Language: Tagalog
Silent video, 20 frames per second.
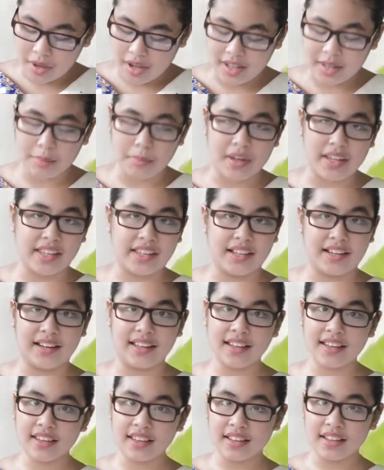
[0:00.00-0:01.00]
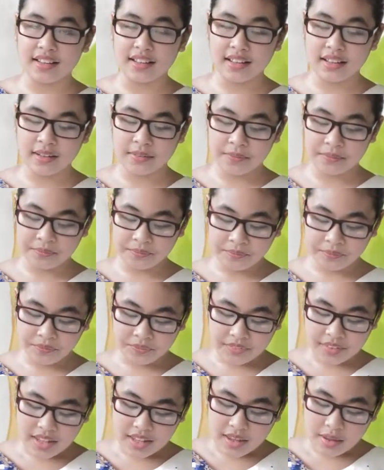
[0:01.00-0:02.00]
ay maikli?
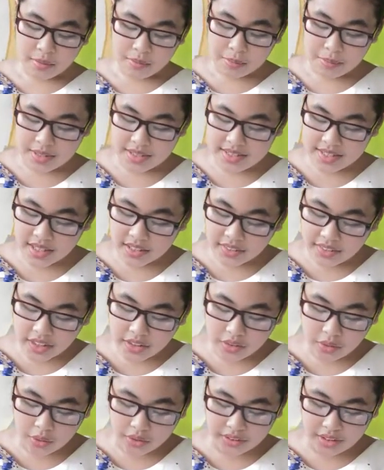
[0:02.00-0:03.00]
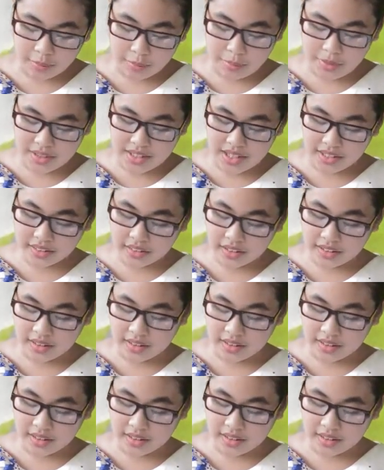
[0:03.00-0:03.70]
Pinsan tanong ng binata ng